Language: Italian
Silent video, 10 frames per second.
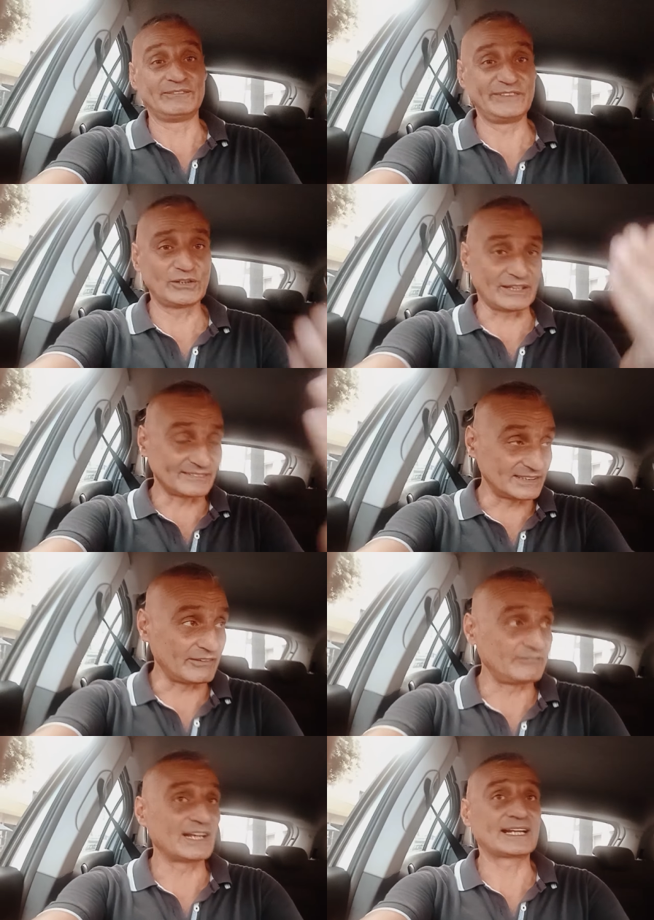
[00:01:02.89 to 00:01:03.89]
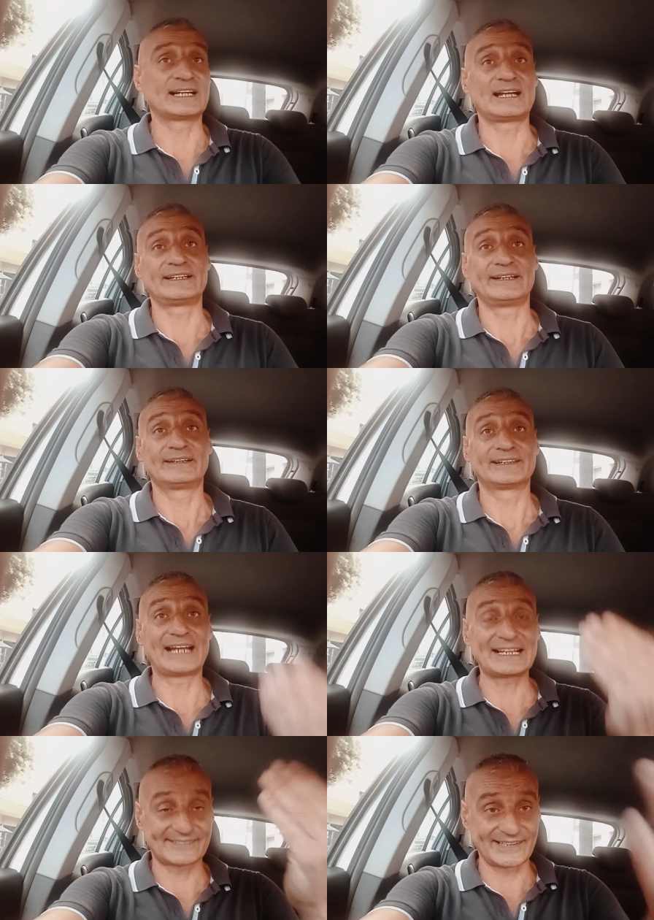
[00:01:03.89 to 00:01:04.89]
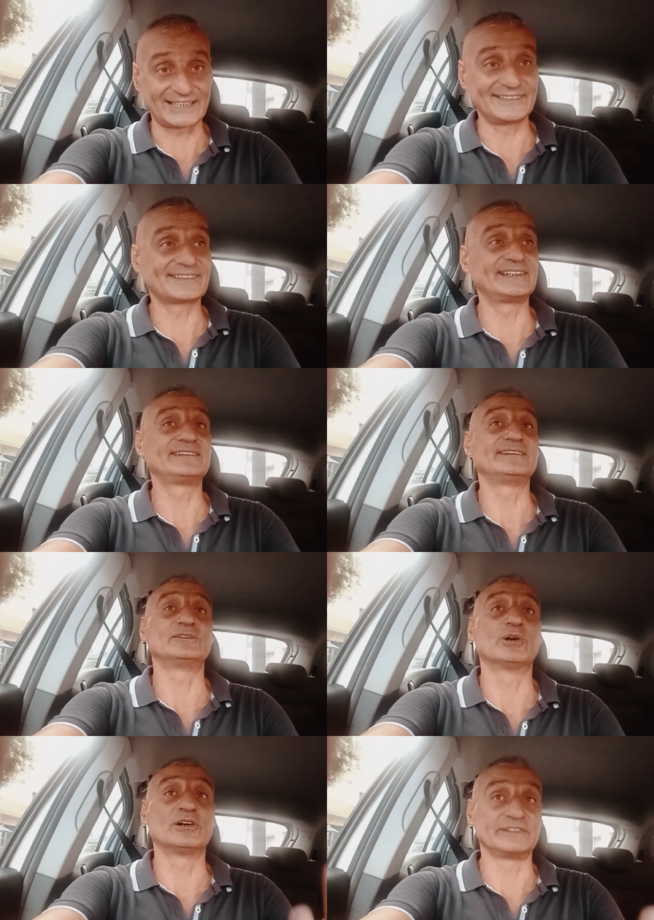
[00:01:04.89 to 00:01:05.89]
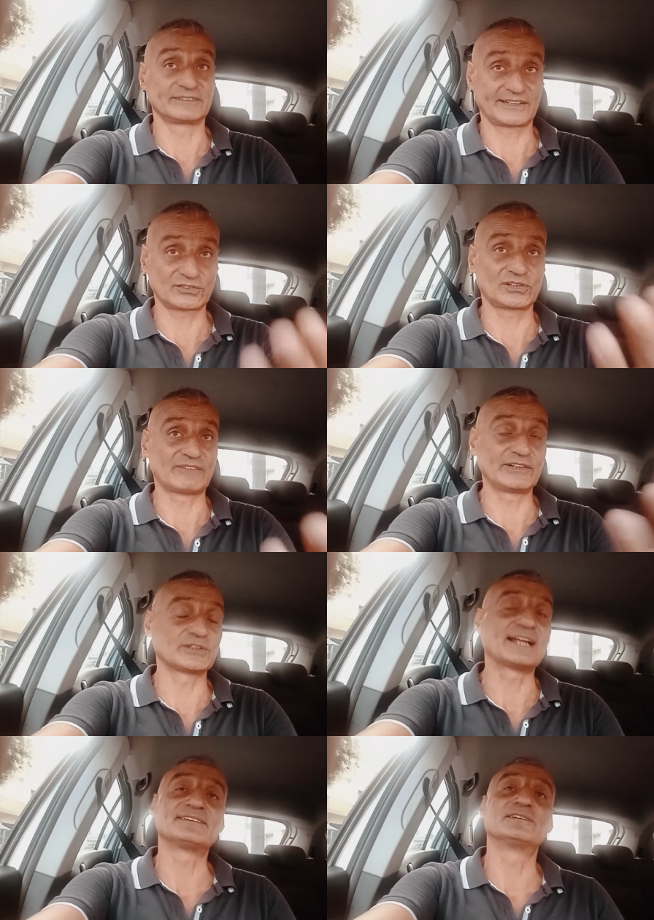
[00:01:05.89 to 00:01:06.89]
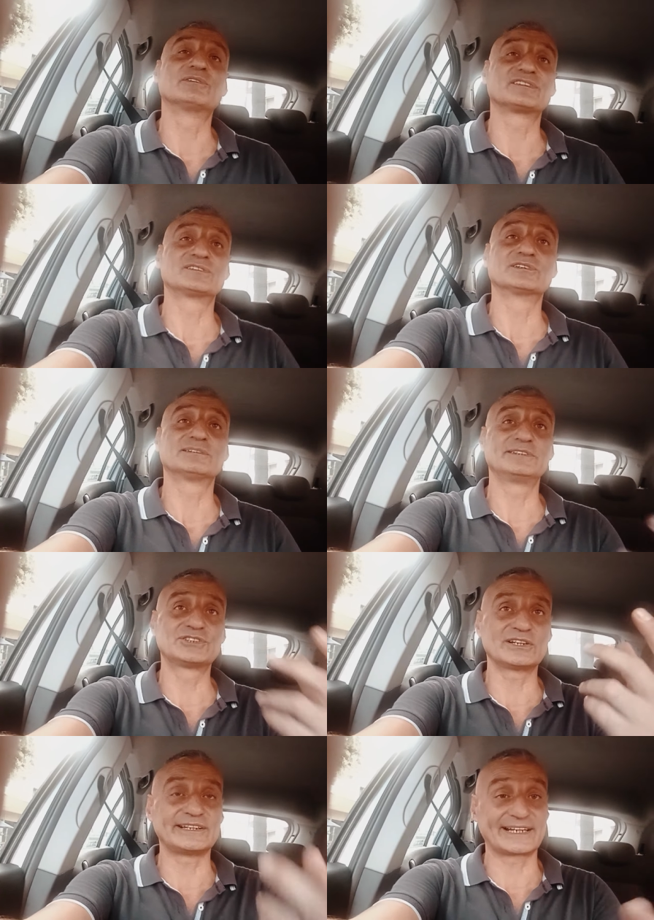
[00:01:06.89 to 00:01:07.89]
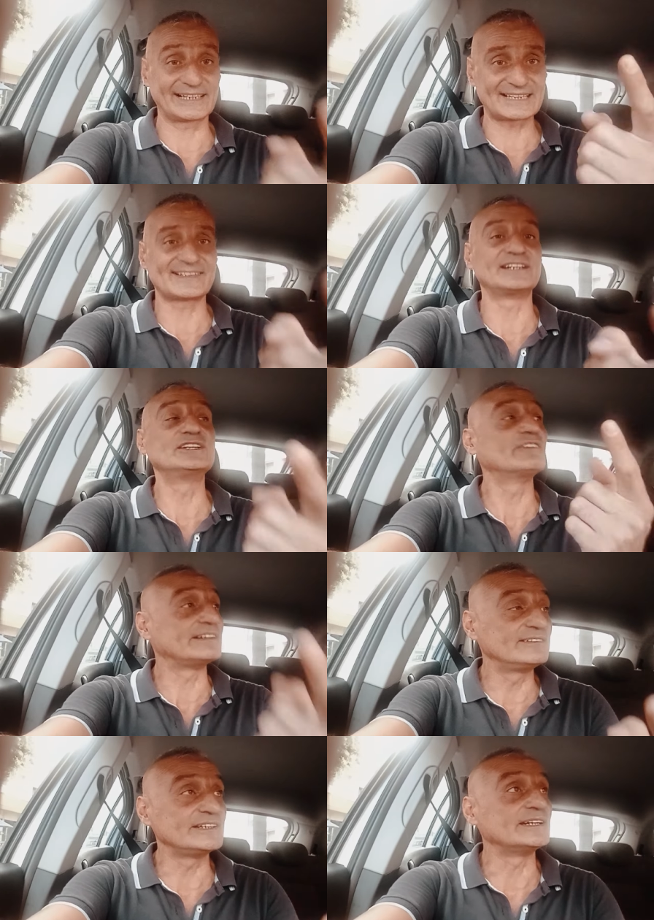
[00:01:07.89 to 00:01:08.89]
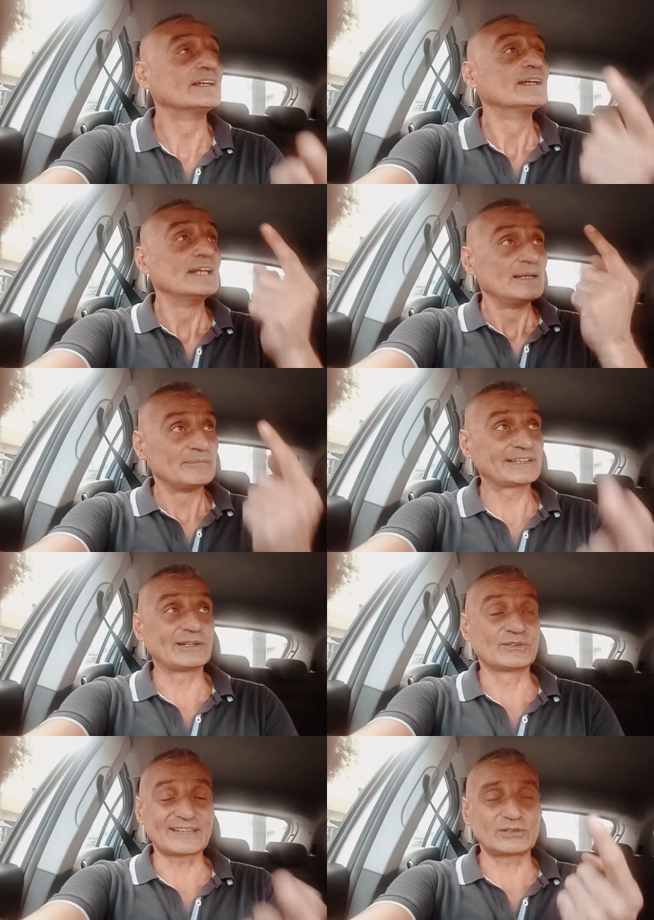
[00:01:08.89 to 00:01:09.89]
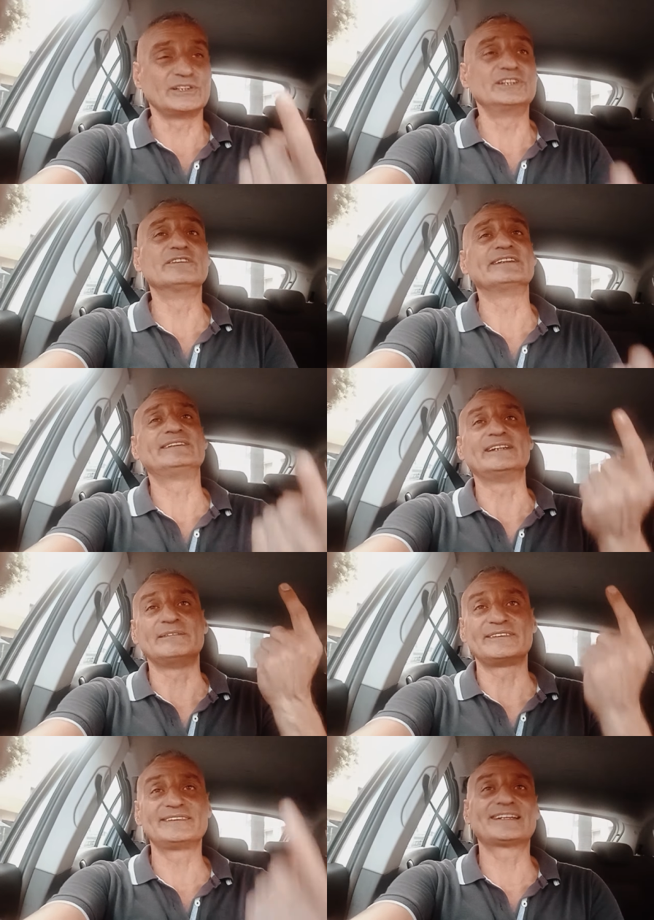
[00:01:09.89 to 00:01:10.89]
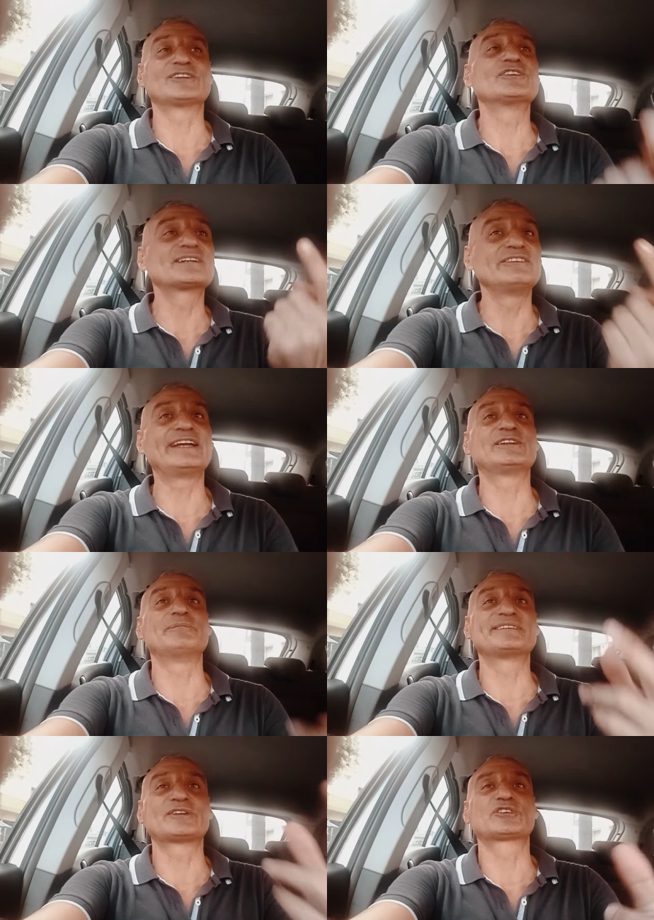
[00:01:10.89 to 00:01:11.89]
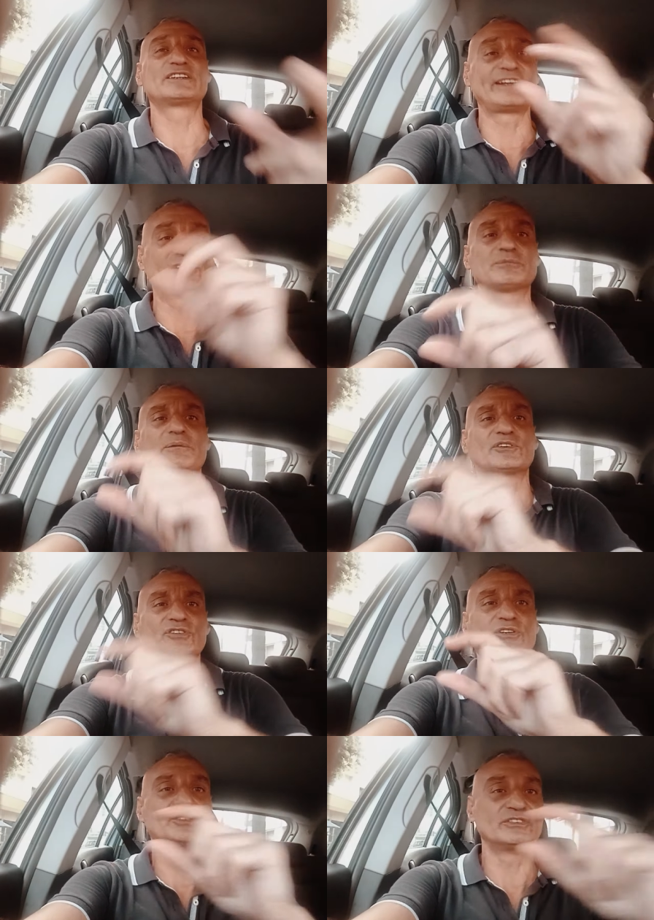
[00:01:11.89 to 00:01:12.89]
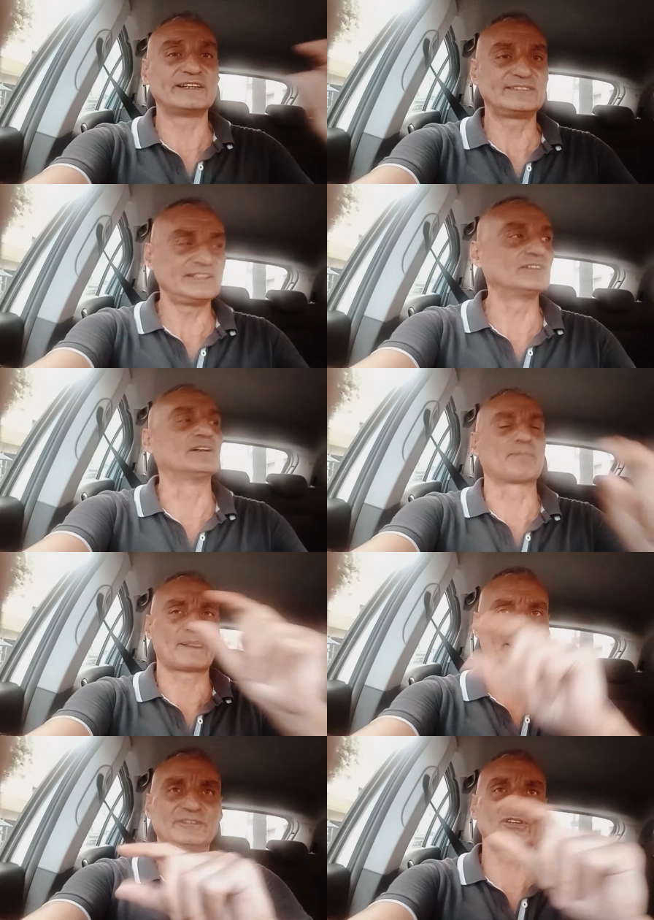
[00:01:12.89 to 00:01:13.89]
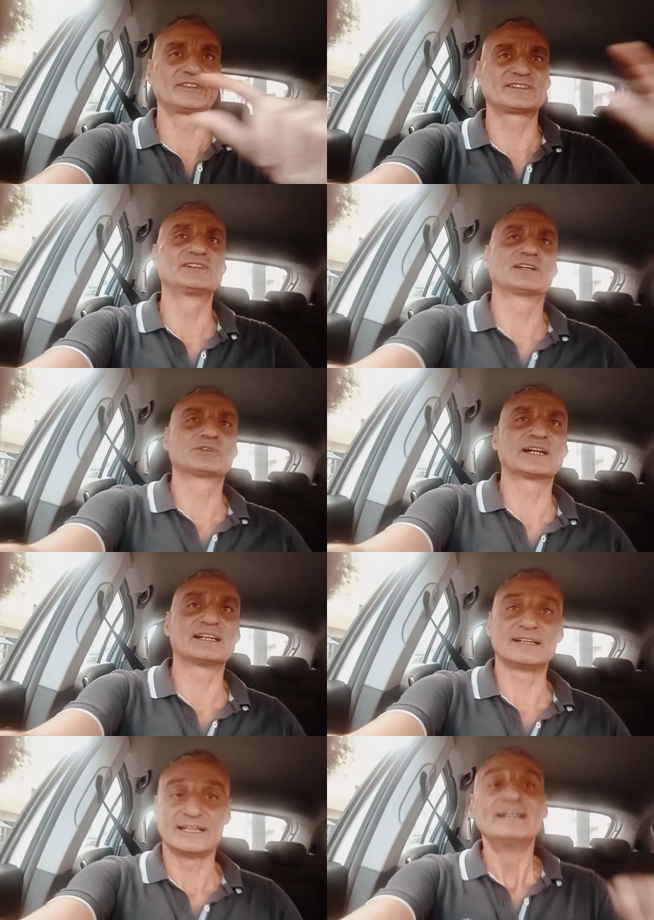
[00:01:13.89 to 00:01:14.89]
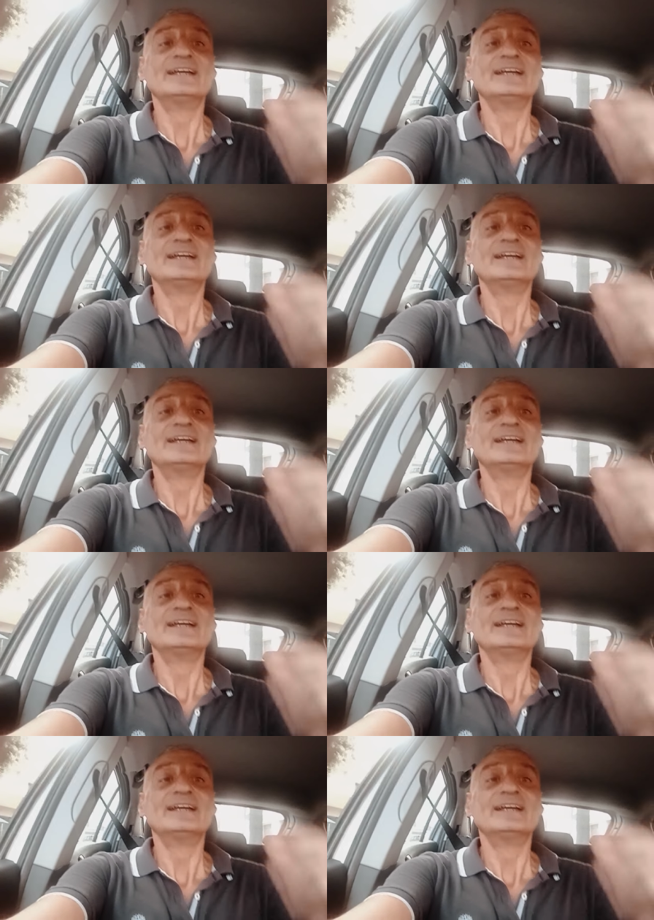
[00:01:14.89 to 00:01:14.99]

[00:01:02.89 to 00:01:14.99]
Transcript: invito a iscrivervi al canale grazie agli iscritti nuovi che sono davvero tanti in questi ultimi giorni e grazie agli Juventini perché un sacco di Juventini si stanno iscrivendo e mi stanno scrivendo proprio sono Juventino mi sono iscritto al tuo canale